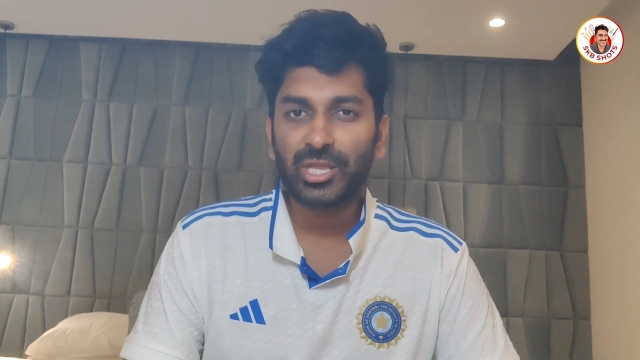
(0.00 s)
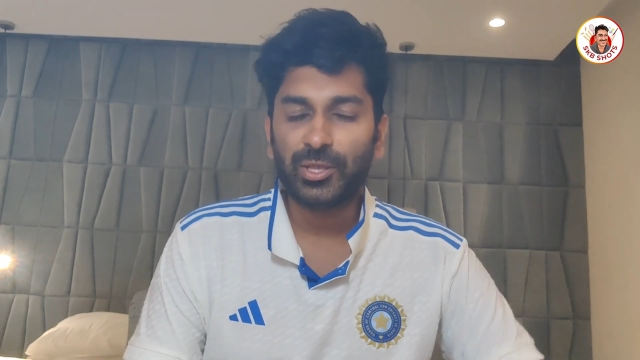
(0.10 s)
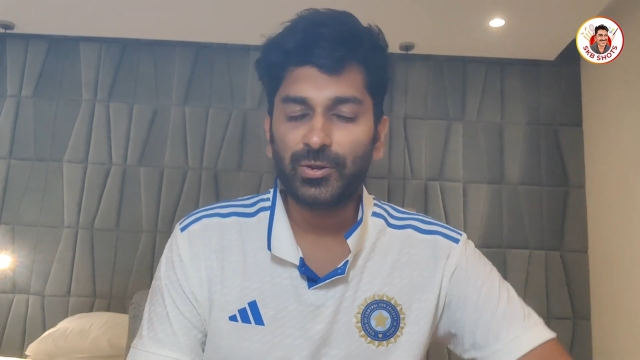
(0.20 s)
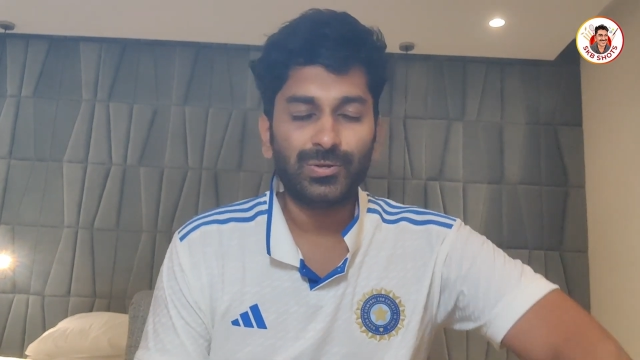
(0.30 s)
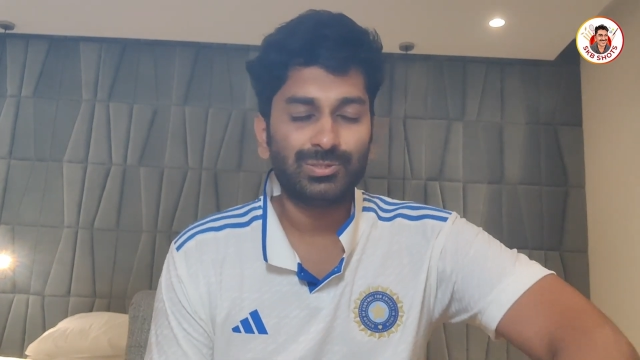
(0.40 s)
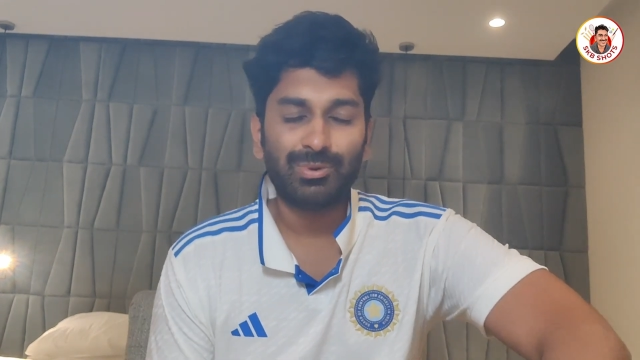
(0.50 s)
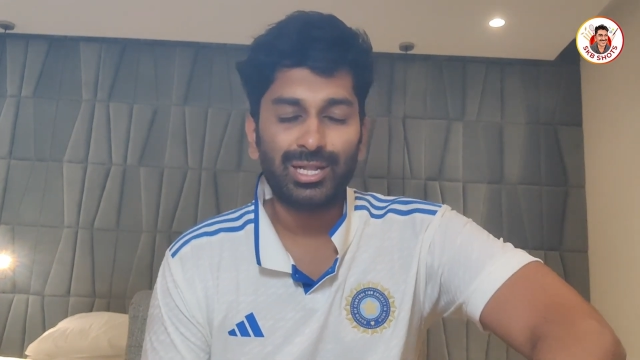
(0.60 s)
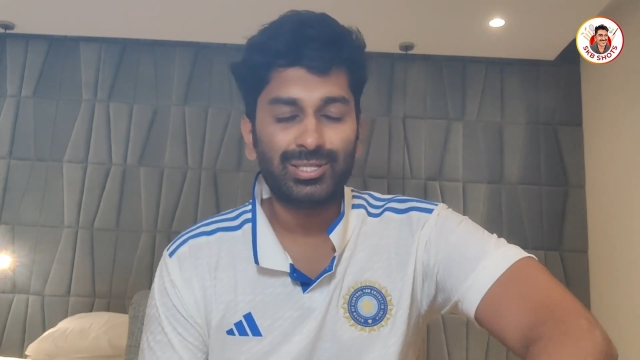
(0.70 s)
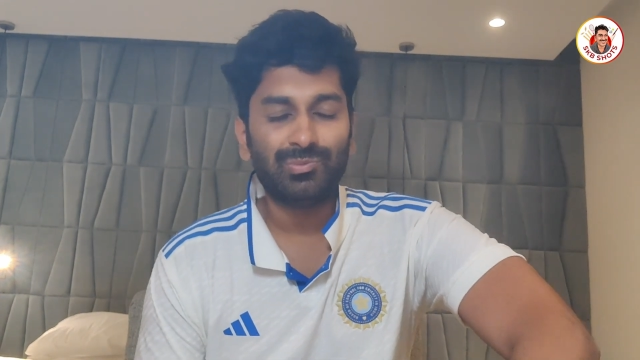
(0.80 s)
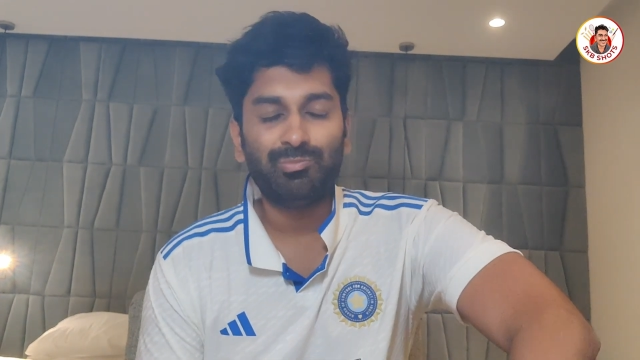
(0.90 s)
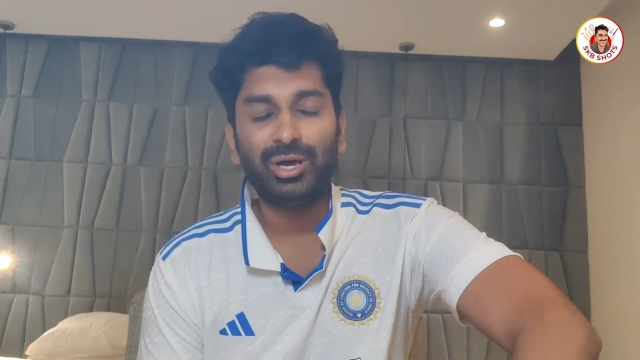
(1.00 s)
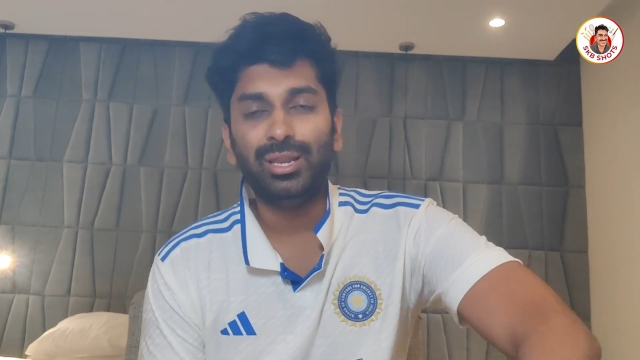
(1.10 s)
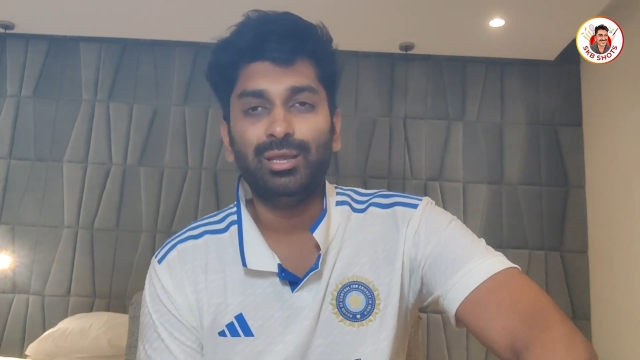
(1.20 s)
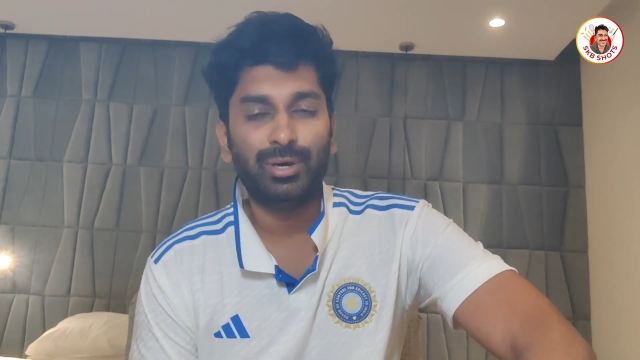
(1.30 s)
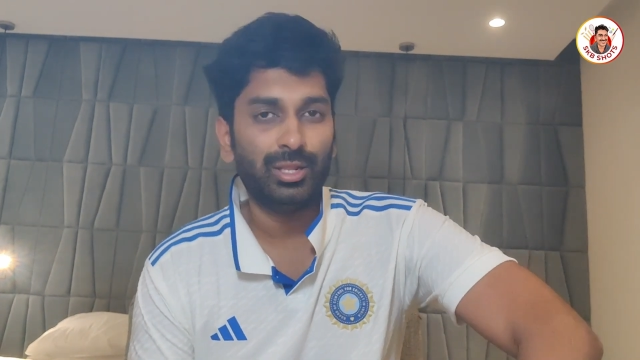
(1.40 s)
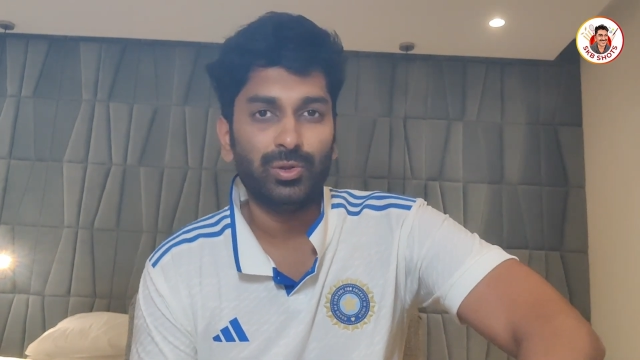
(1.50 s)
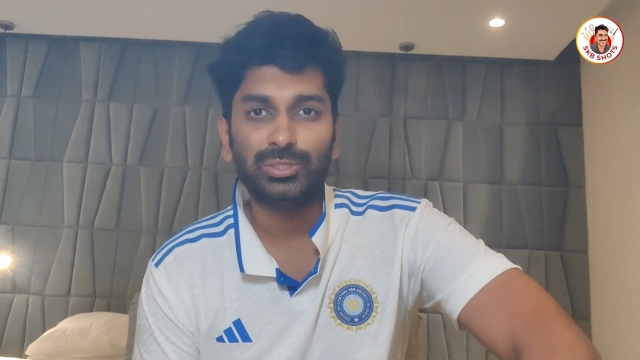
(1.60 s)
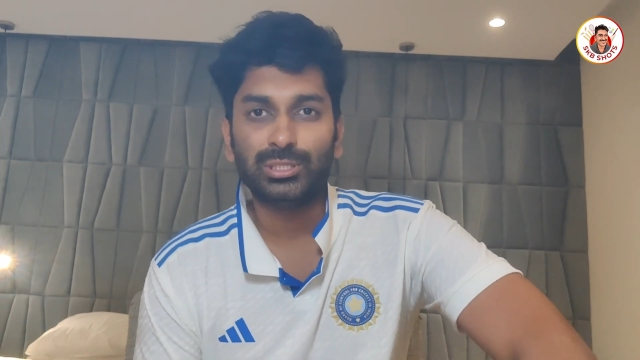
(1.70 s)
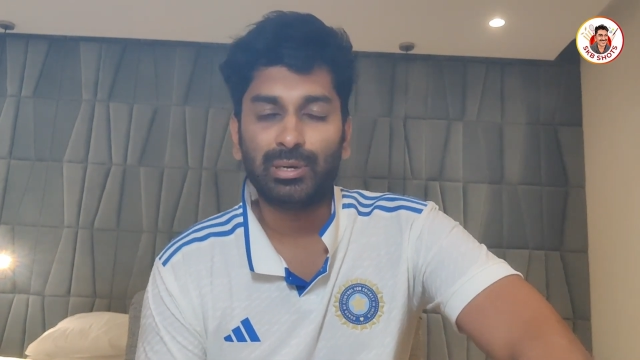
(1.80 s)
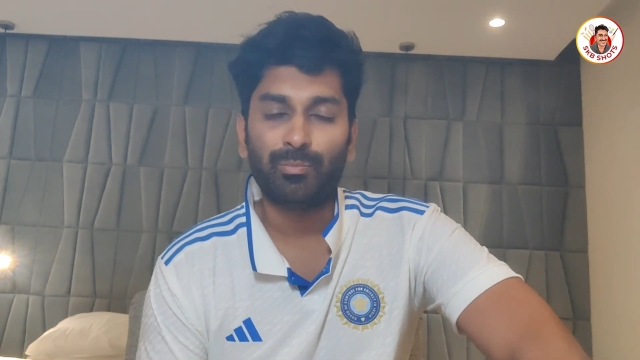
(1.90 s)
ఈ రోజు మాత్రం భలే భలే
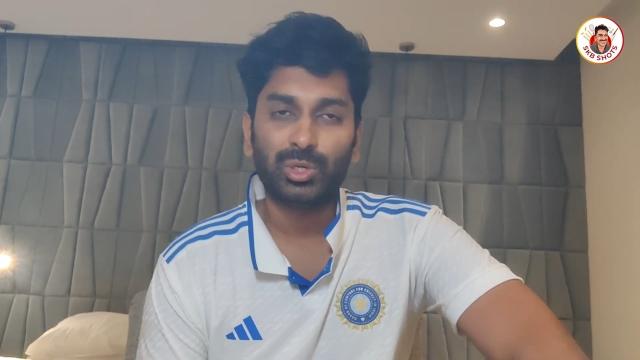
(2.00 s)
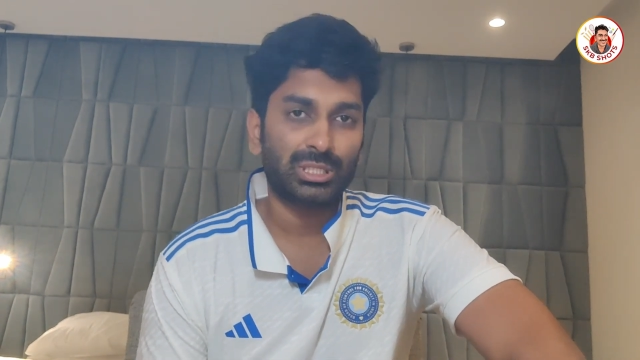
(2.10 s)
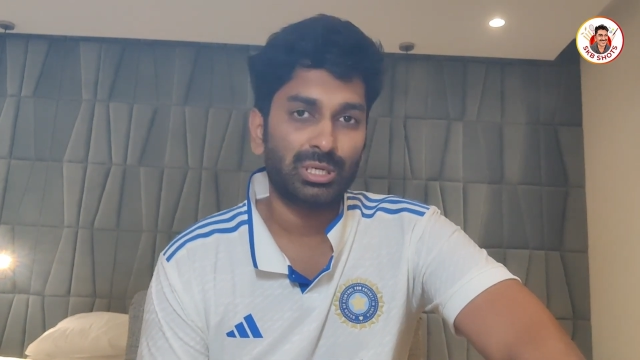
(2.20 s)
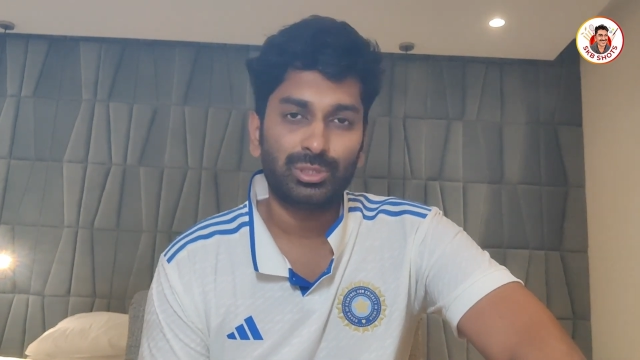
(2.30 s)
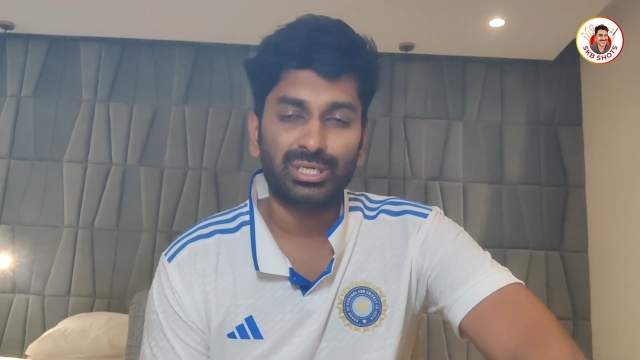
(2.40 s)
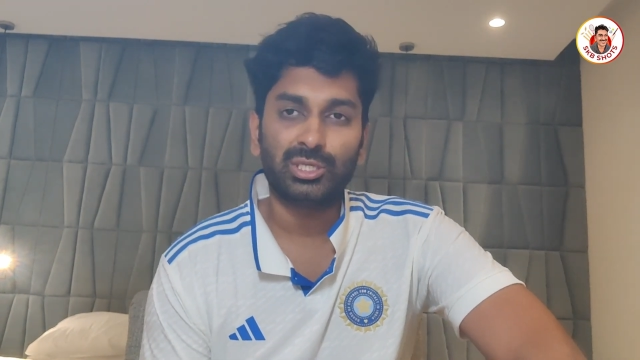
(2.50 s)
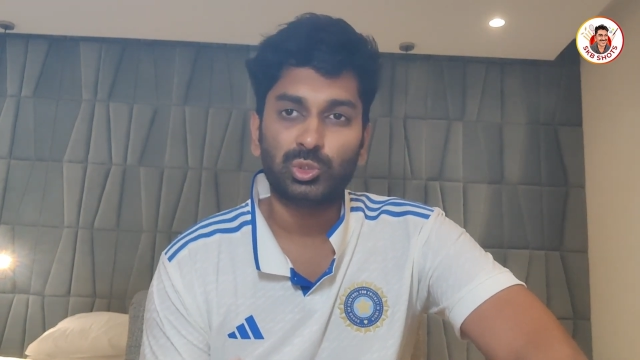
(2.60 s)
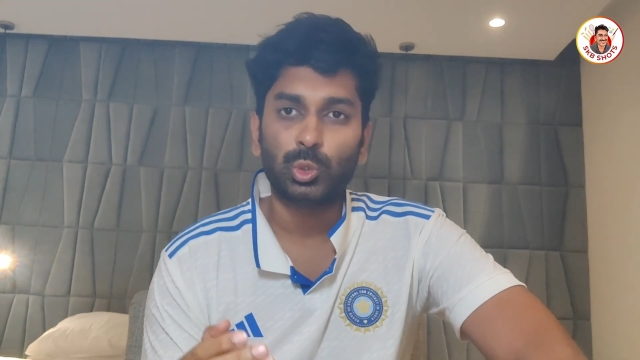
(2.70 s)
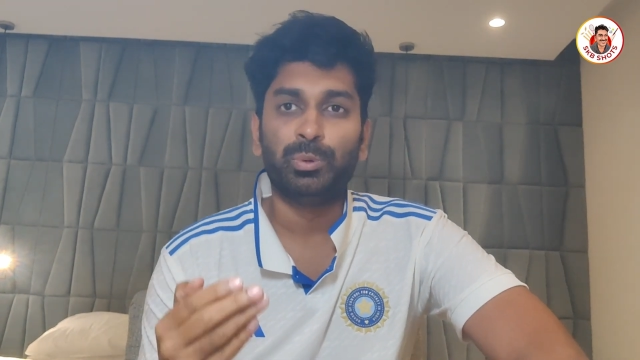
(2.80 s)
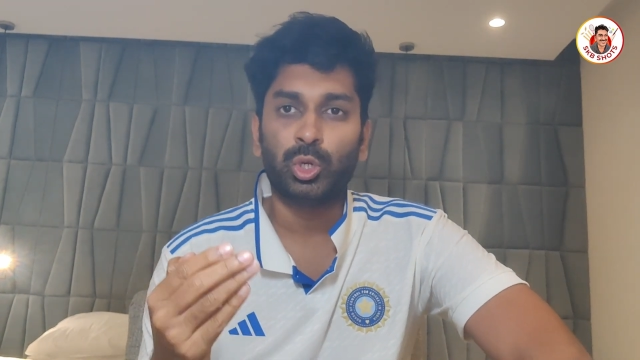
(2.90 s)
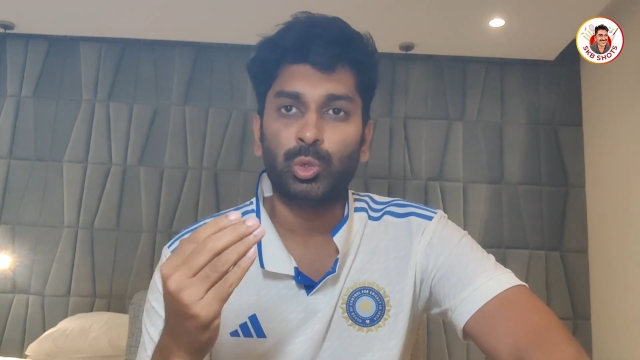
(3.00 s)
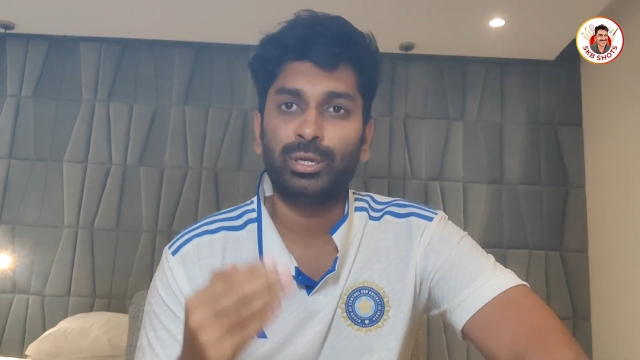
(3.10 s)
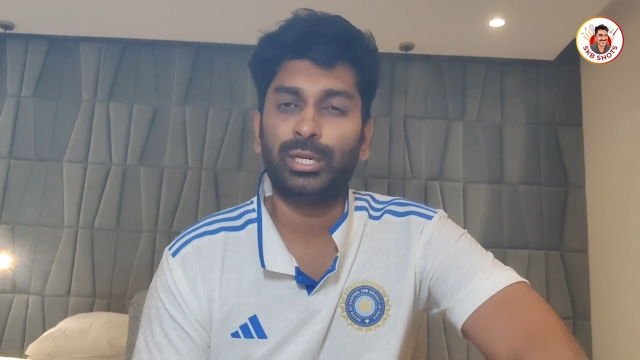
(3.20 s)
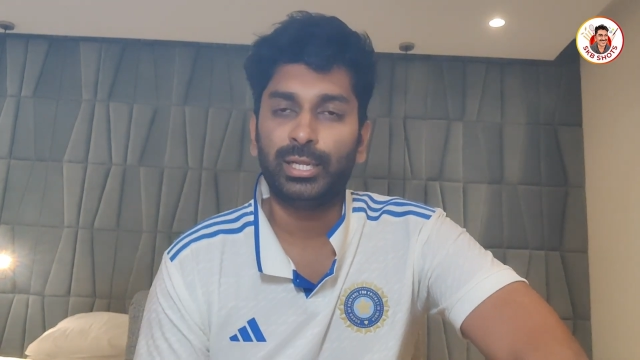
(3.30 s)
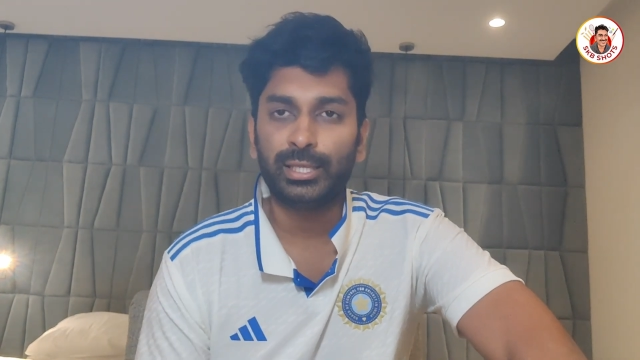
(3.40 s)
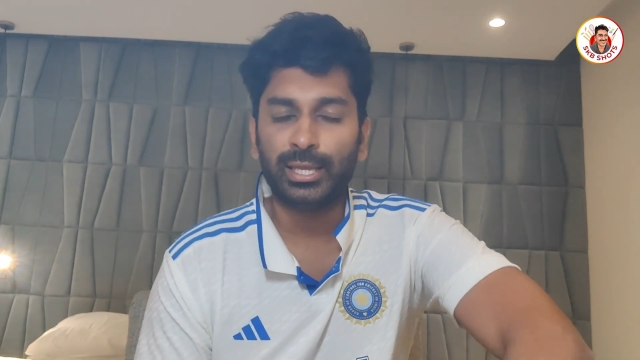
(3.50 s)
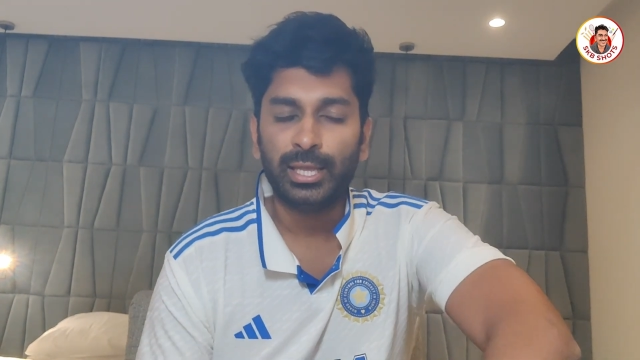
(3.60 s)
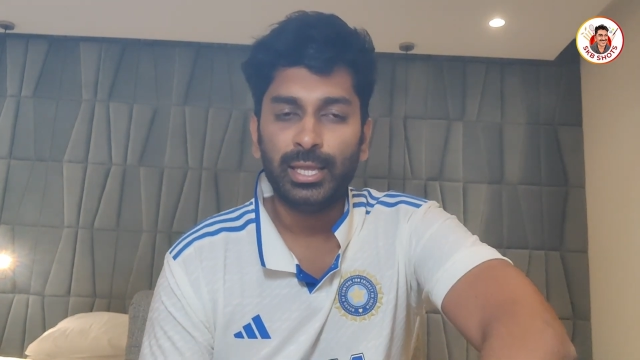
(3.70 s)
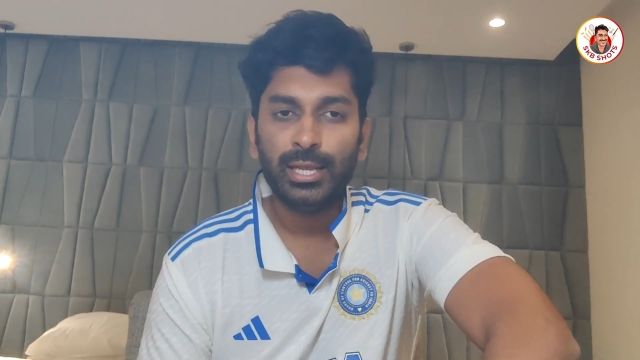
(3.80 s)
రోజు అబ్బా మొట్టమొదటి సూపర్ ఓవర్ అనేది